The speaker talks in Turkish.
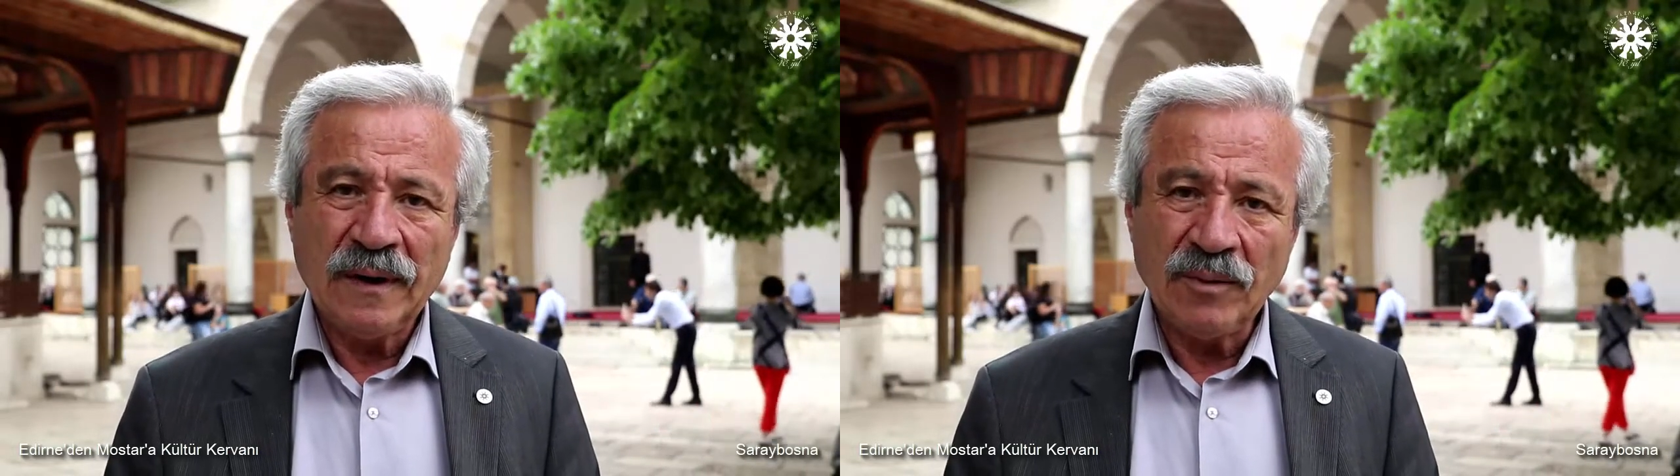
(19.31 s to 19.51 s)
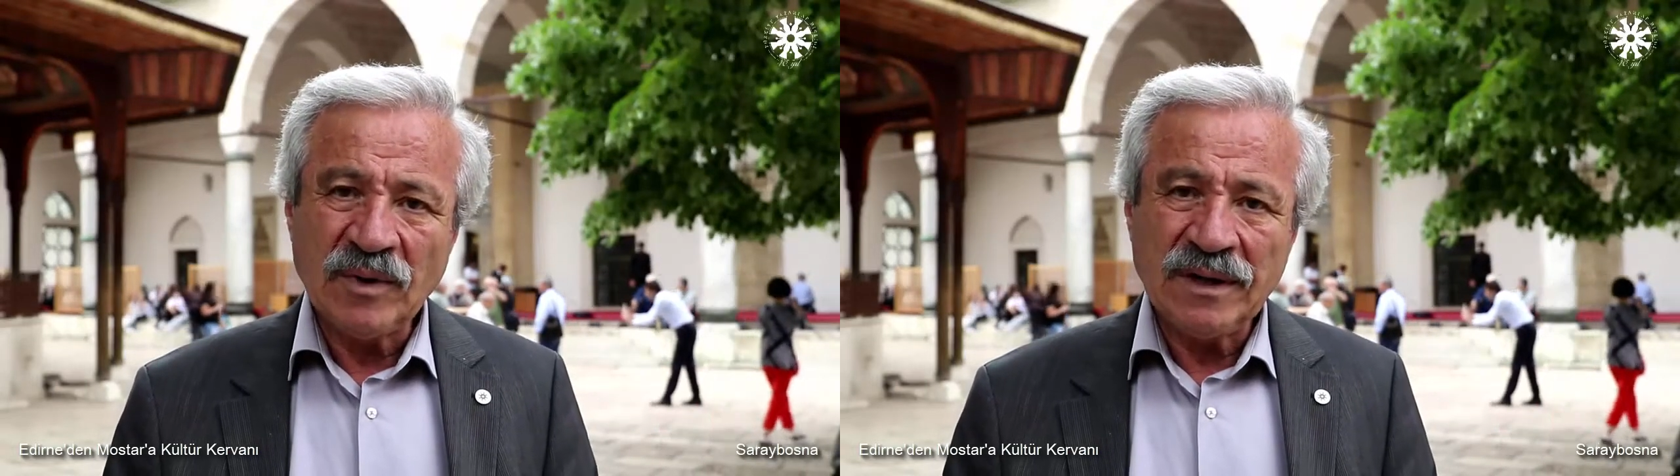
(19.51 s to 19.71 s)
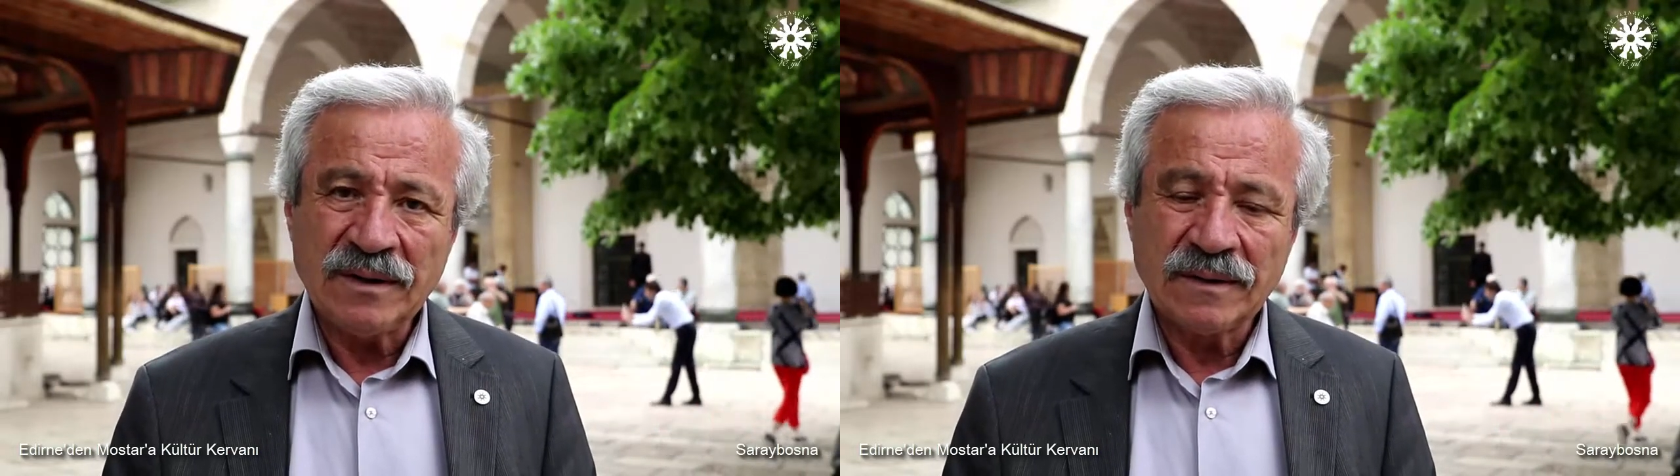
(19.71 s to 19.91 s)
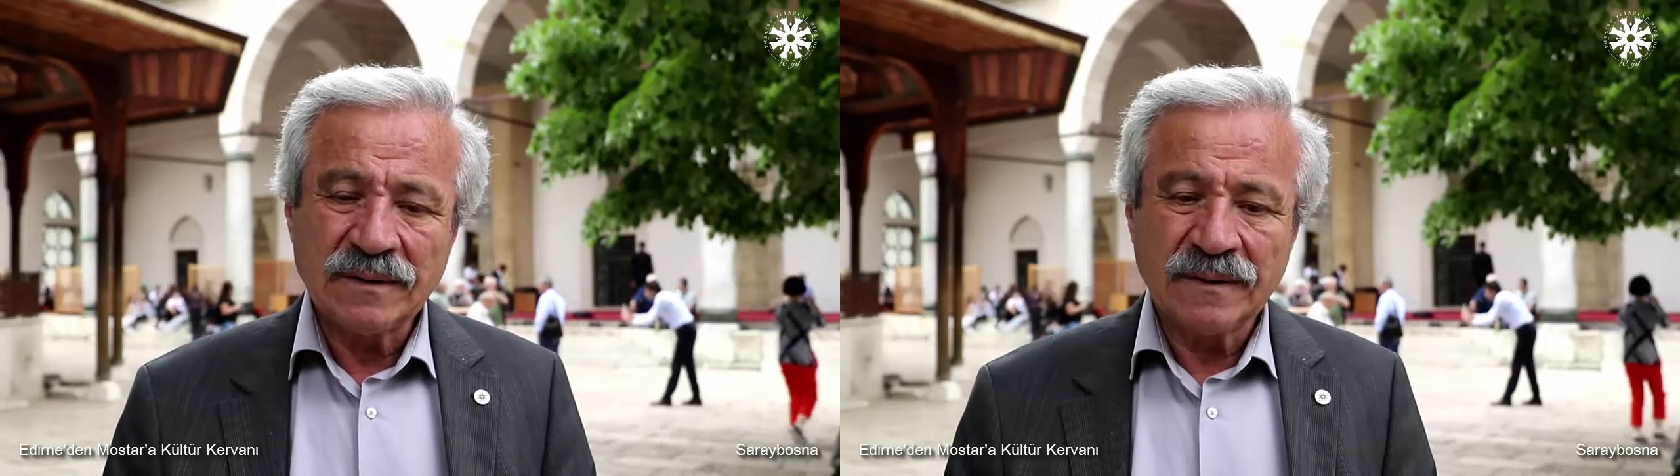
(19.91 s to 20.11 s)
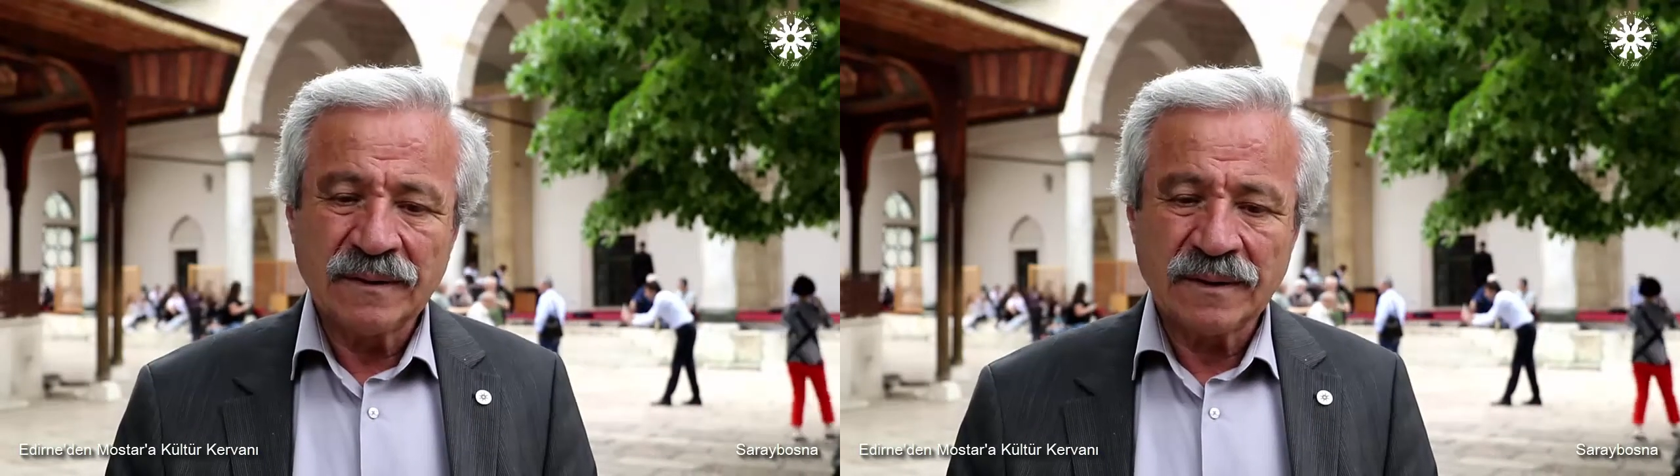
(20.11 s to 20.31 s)
Ama
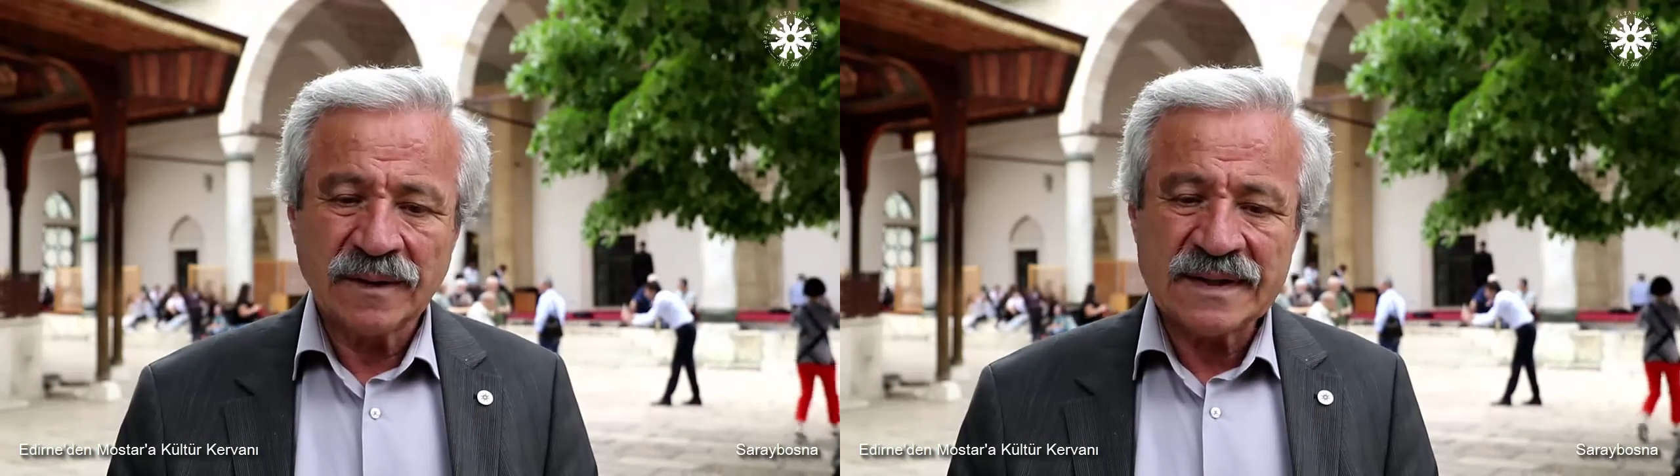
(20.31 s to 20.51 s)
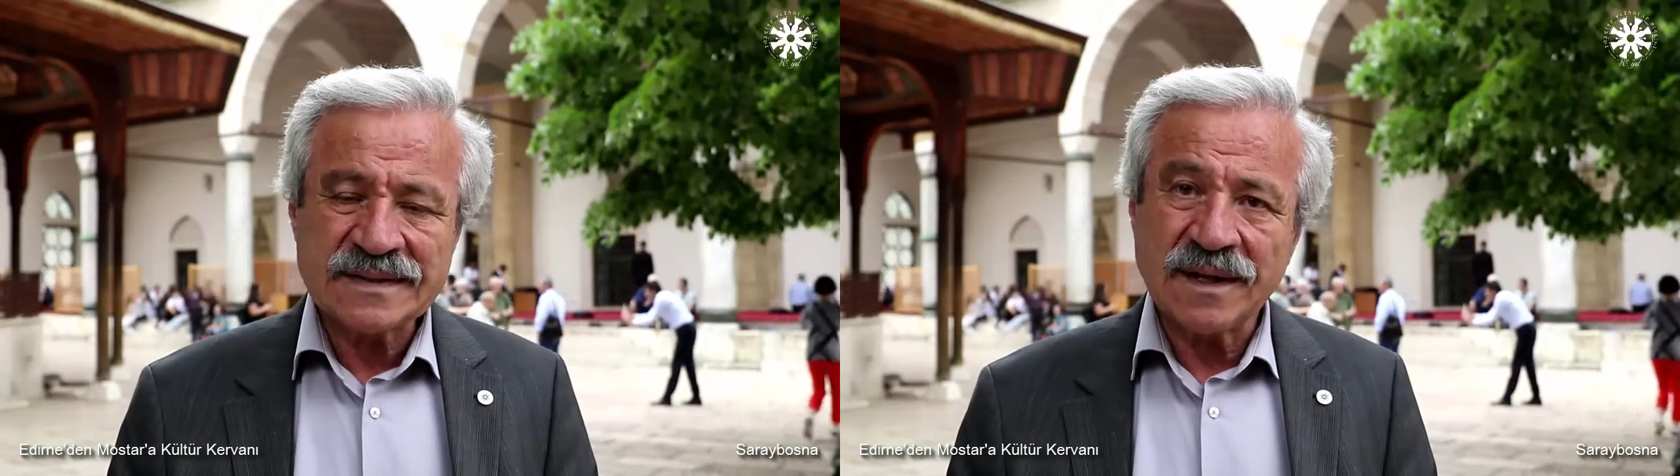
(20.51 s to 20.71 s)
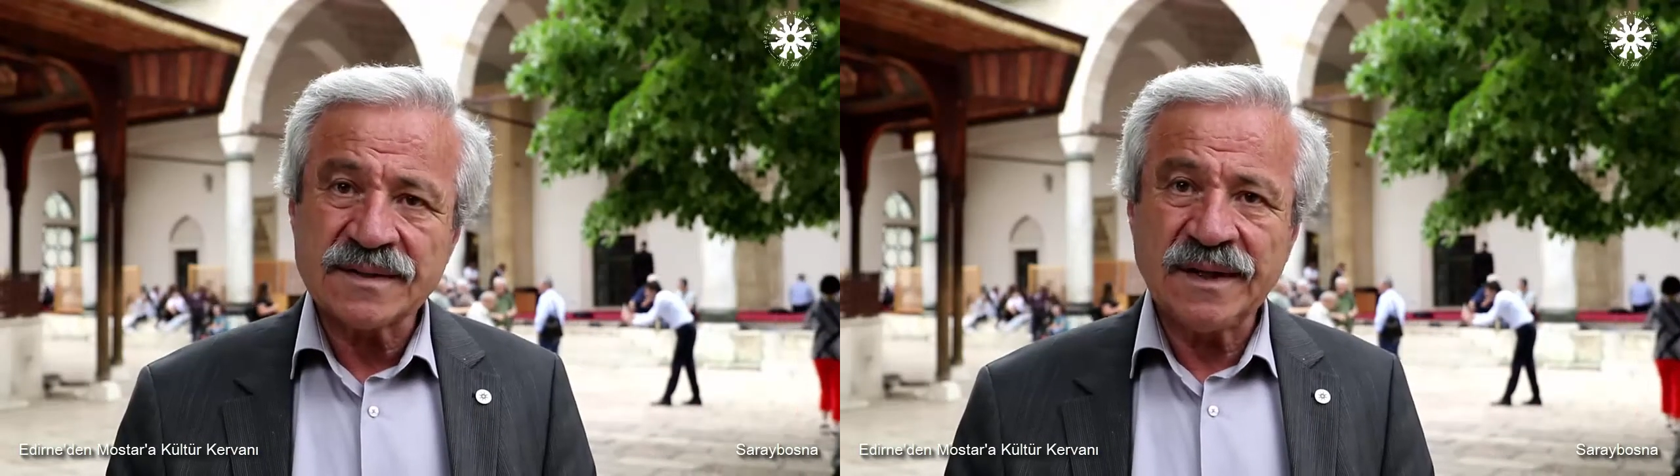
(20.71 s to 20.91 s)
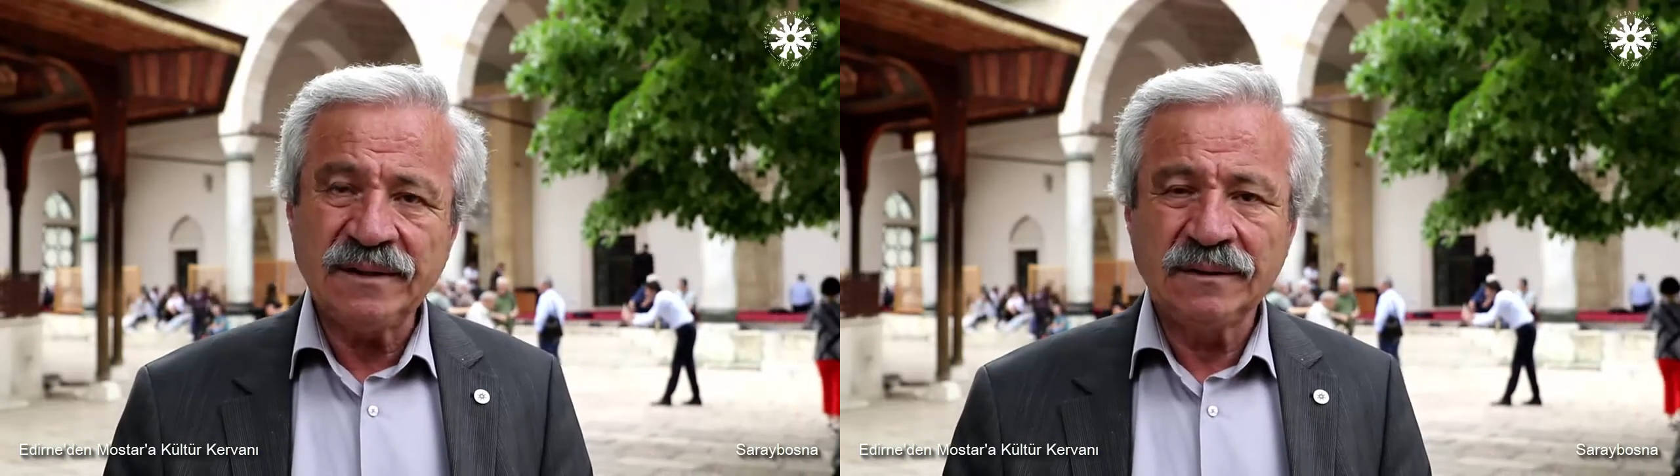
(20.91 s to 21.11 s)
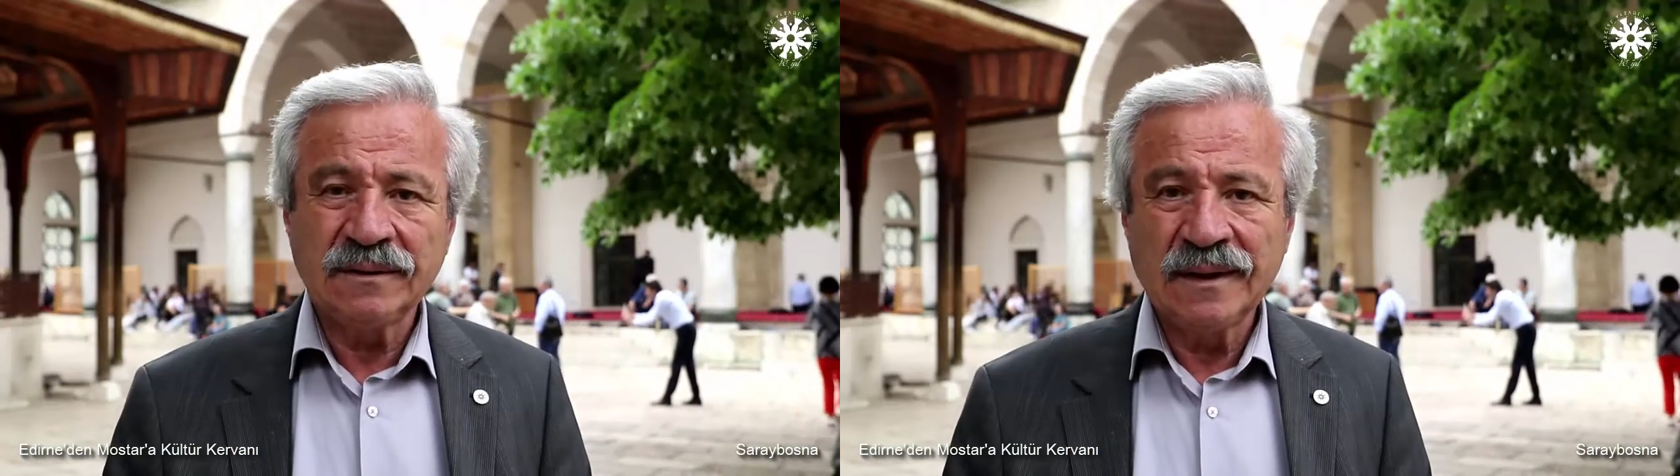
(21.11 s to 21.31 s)
esasen